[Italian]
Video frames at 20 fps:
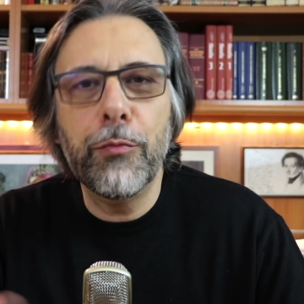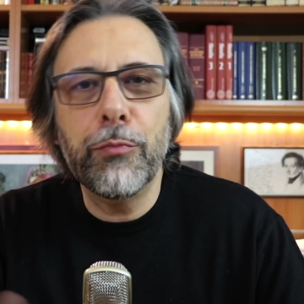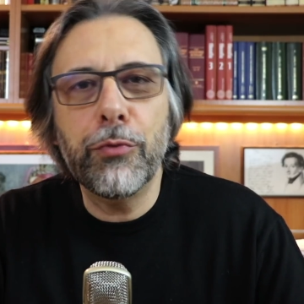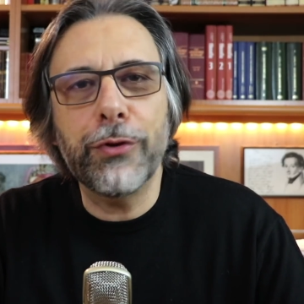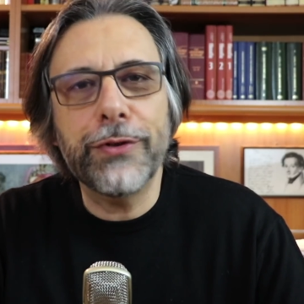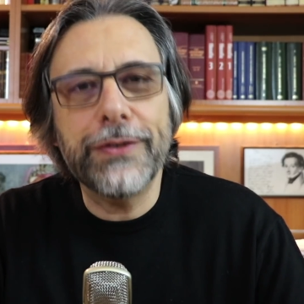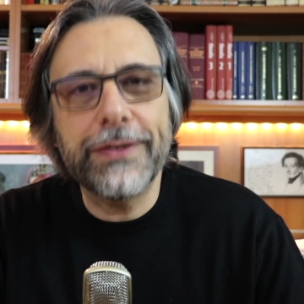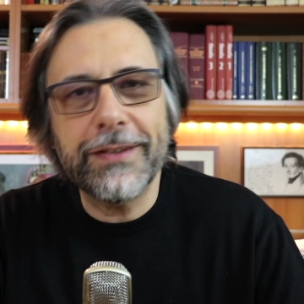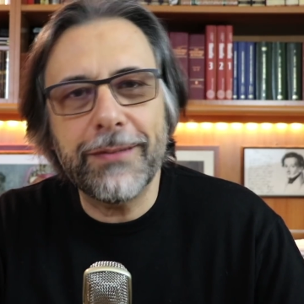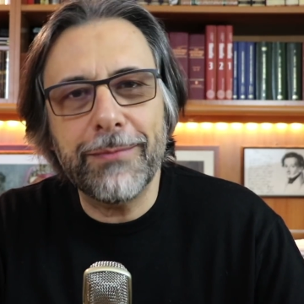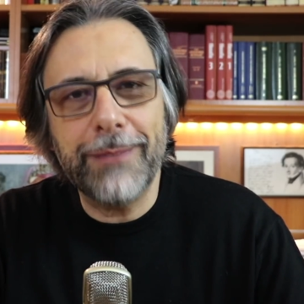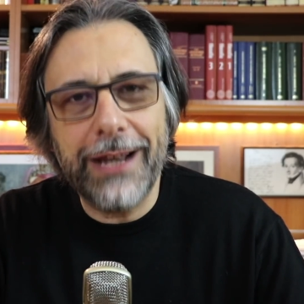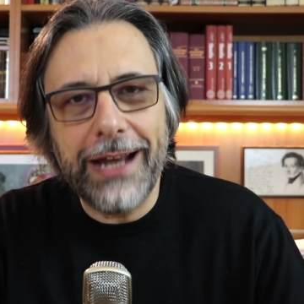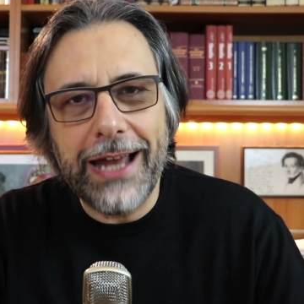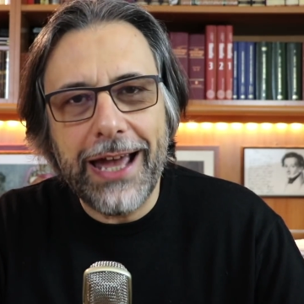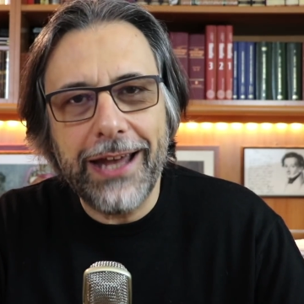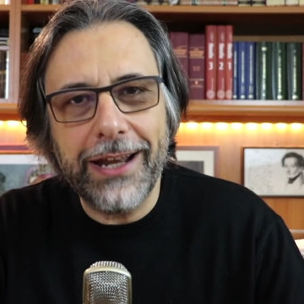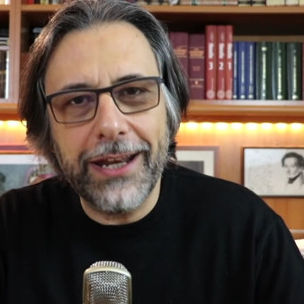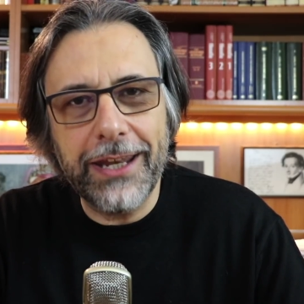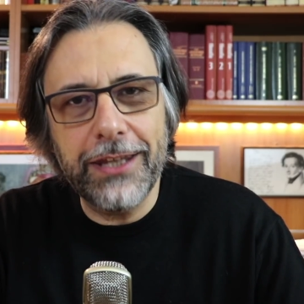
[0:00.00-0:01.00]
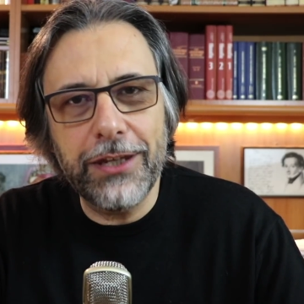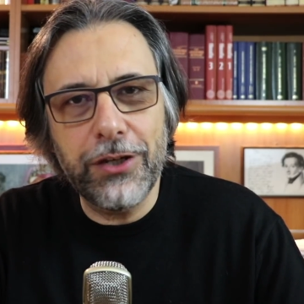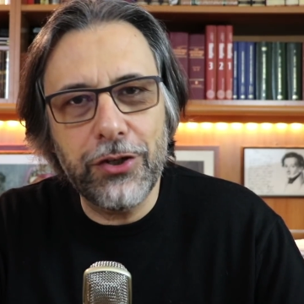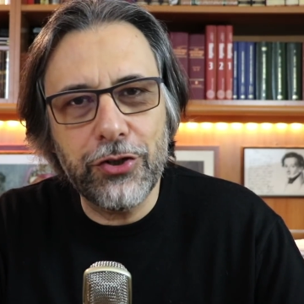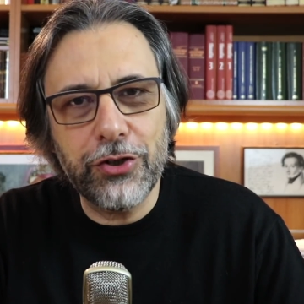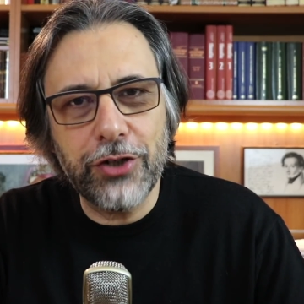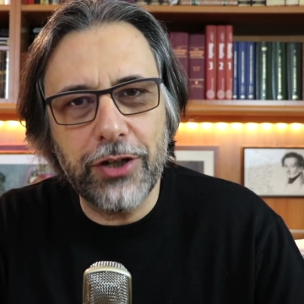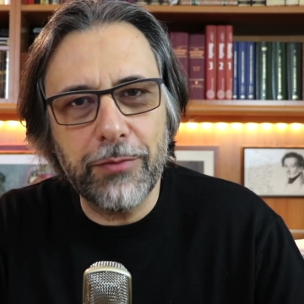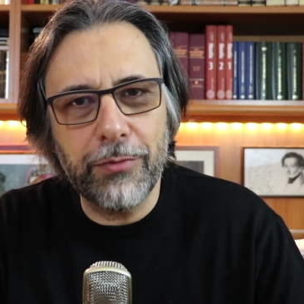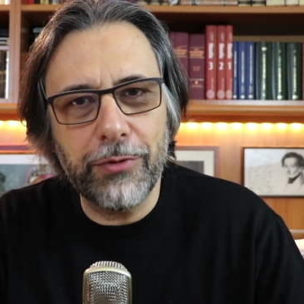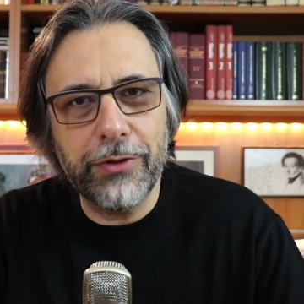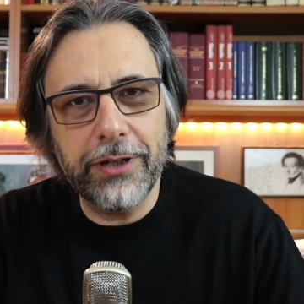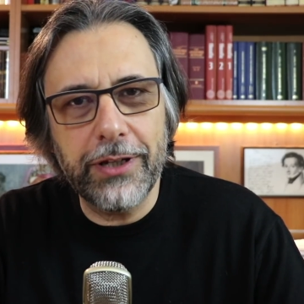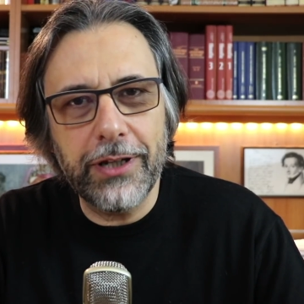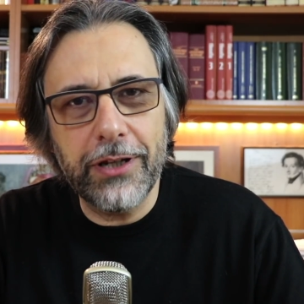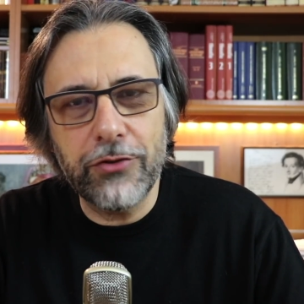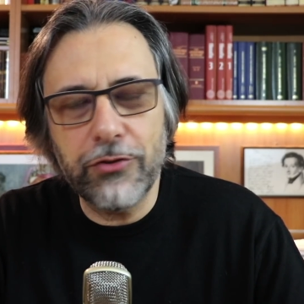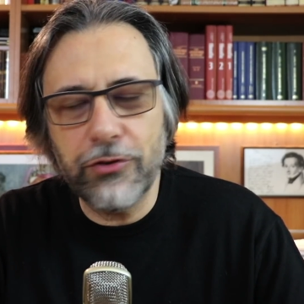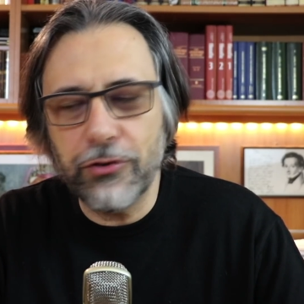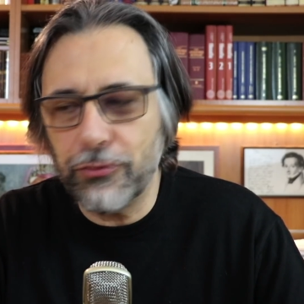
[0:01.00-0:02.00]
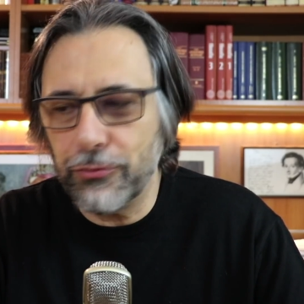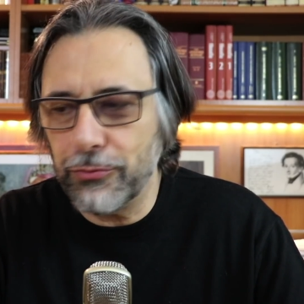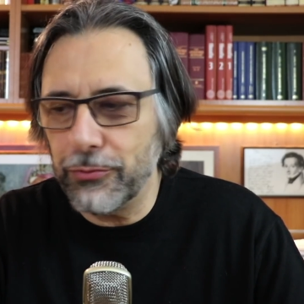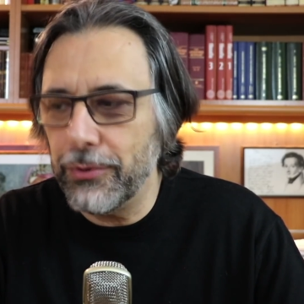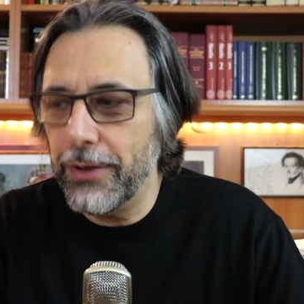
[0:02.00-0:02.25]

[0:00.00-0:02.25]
può separare i discepoli da Gesù,